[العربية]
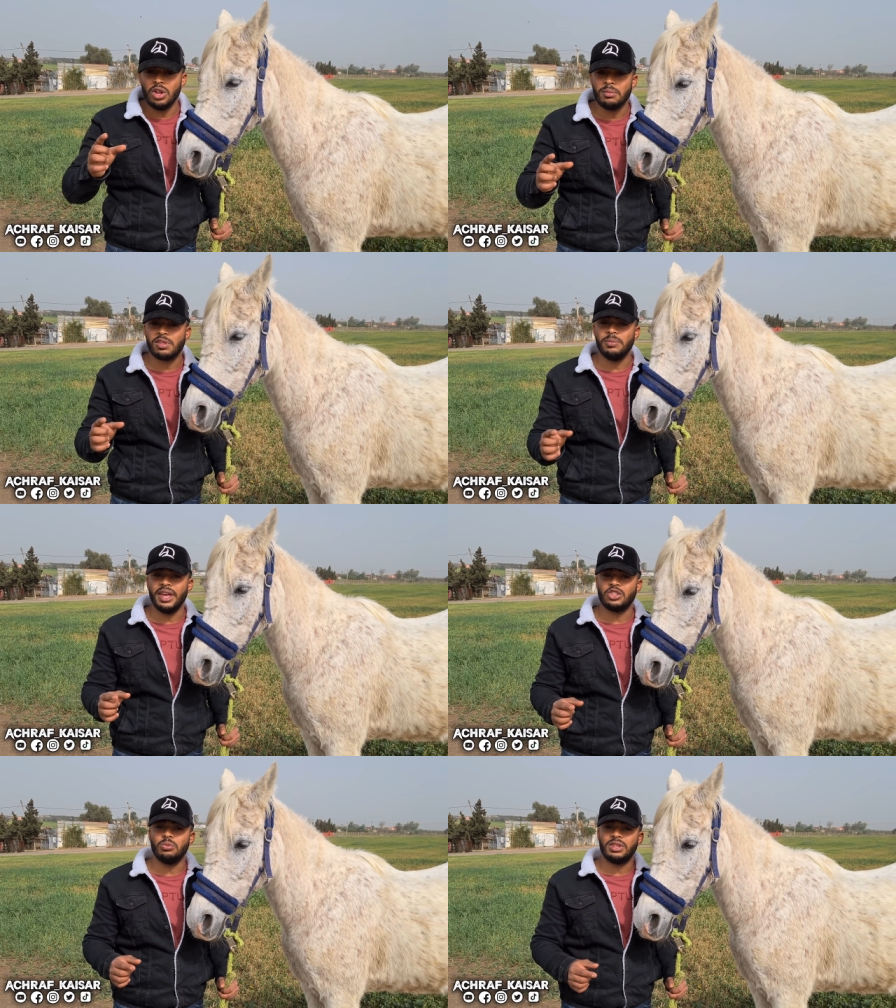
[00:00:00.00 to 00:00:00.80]
لهم
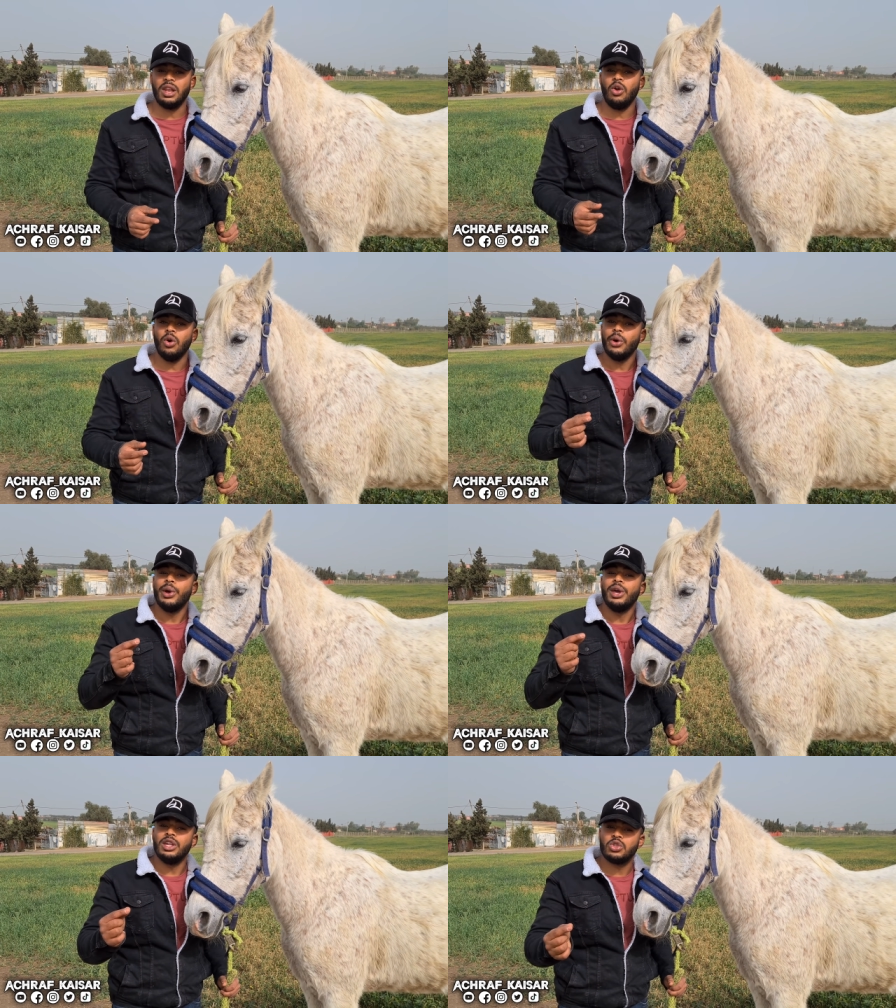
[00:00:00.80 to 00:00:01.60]
سمياتهم طلعوا
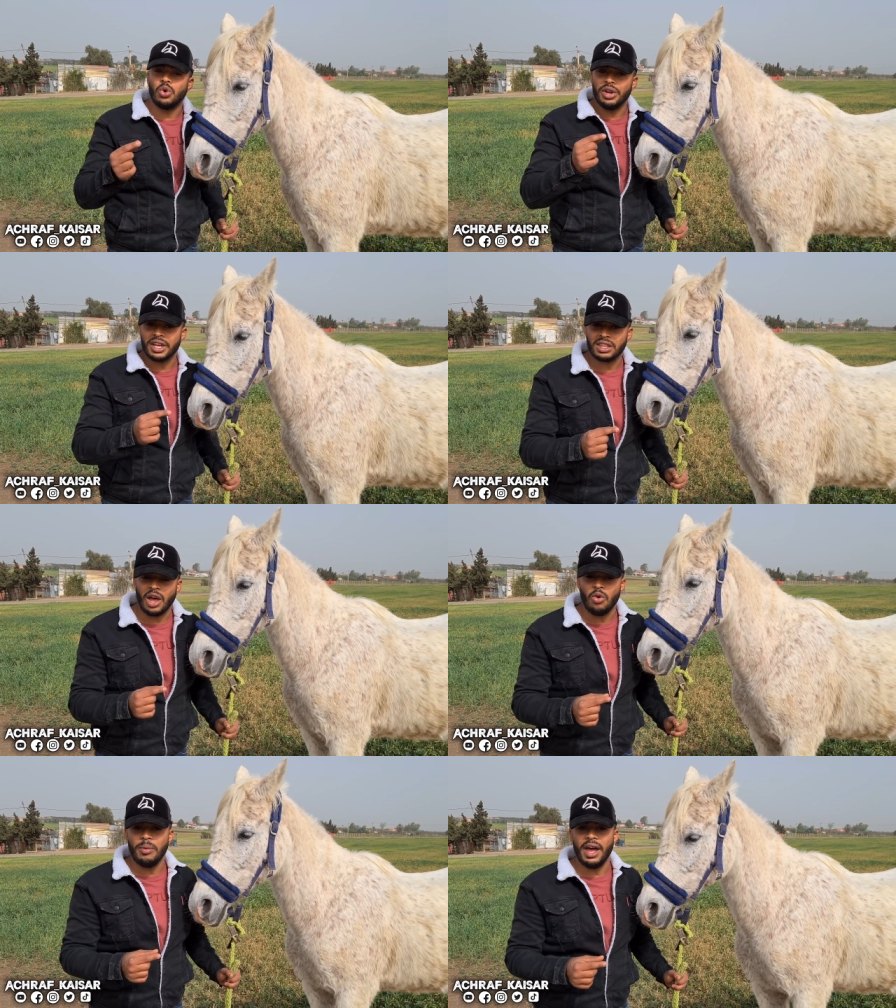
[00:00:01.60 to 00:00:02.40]

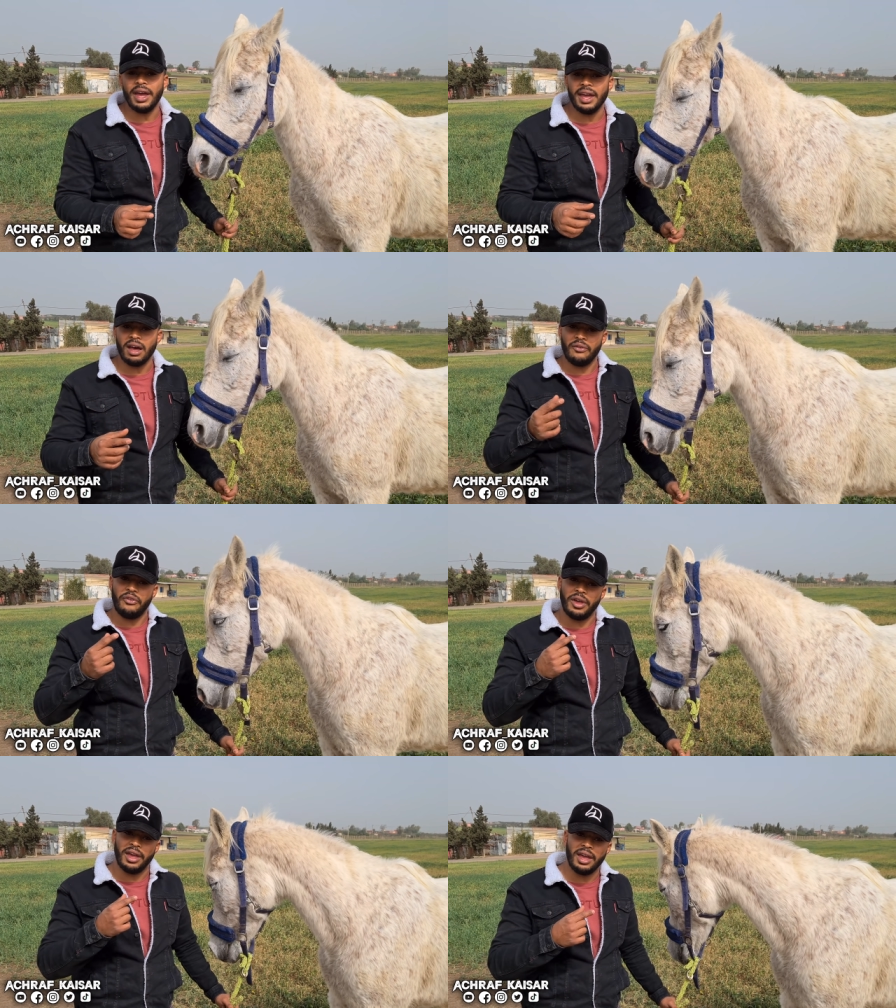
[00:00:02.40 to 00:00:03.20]
يتكونيكطاو معايا
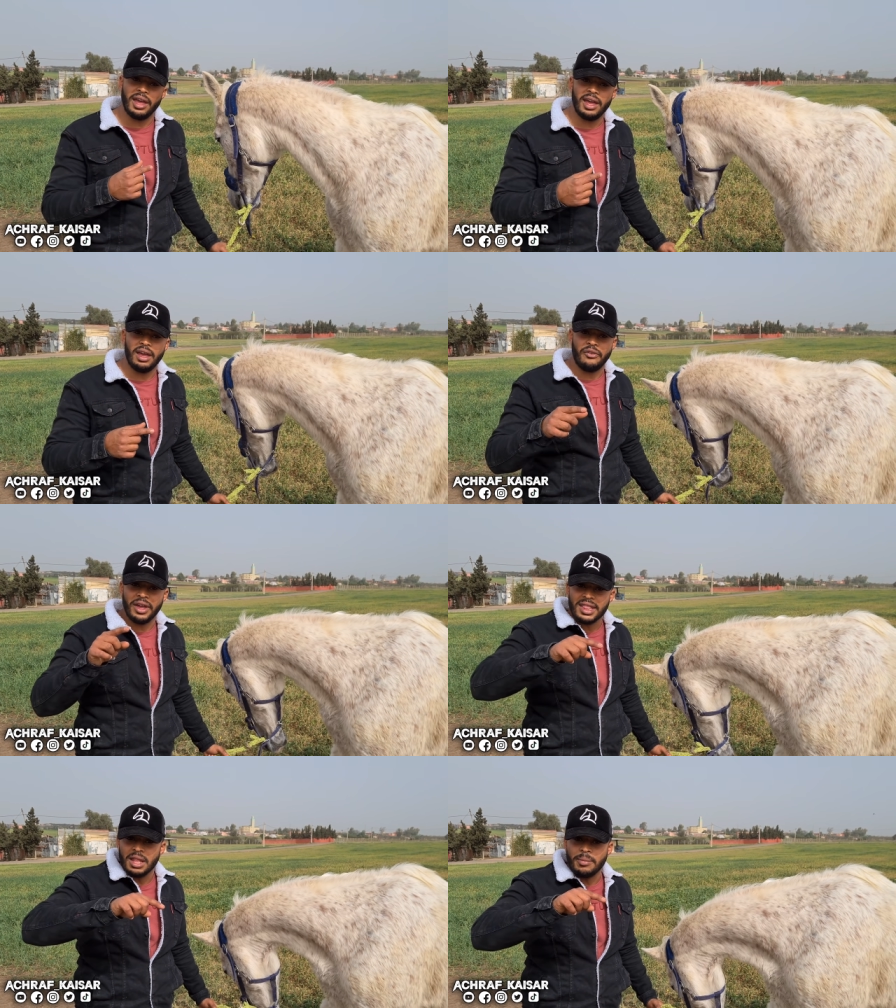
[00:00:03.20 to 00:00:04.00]
في في
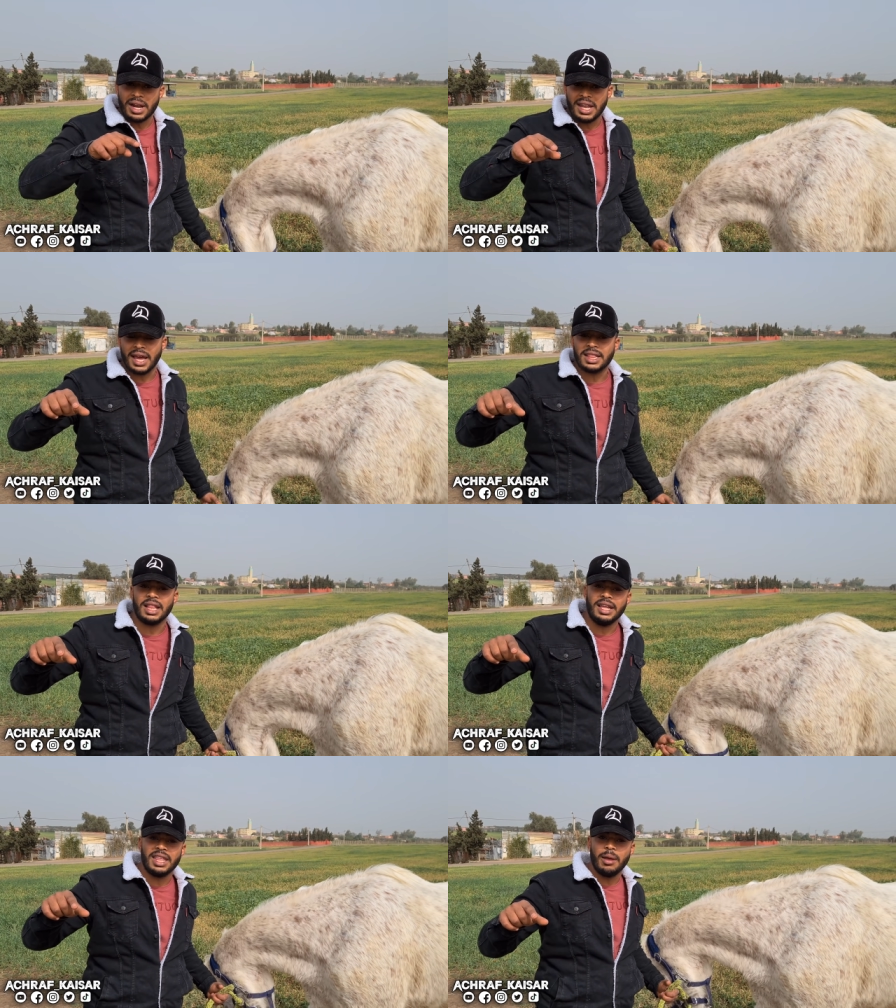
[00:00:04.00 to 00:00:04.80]
هاد النمره اللي
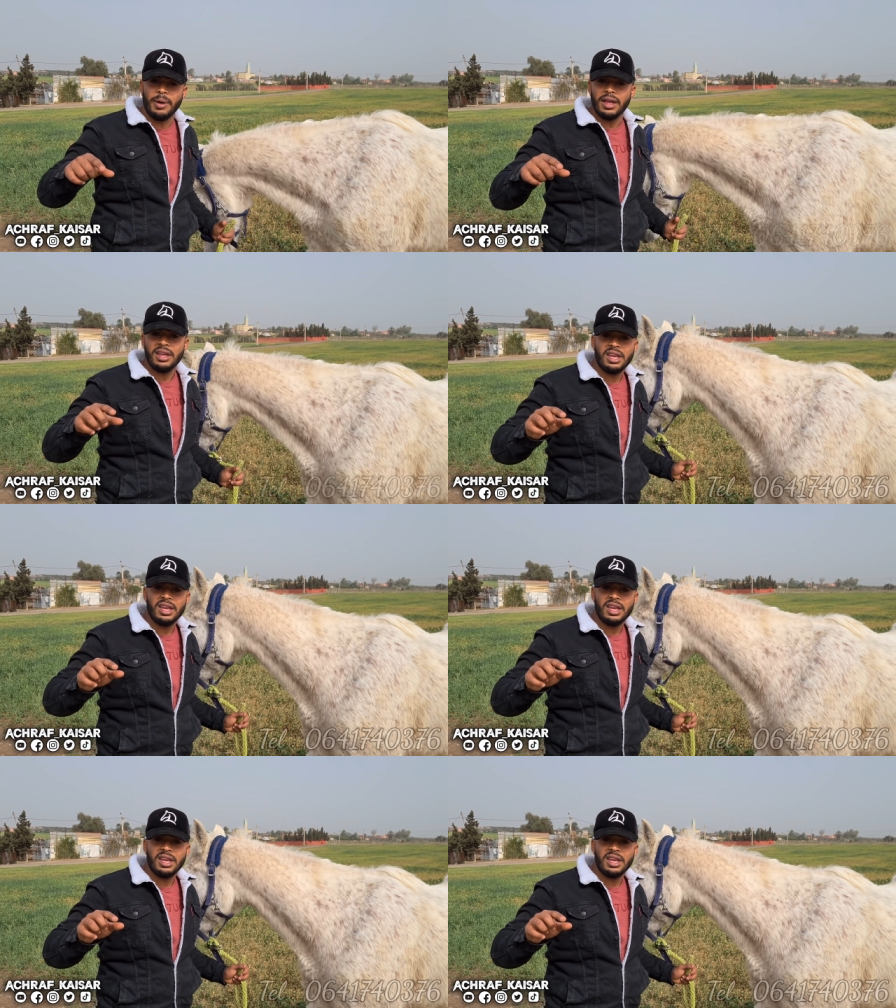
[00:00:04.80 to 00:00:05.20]
غطلع دابا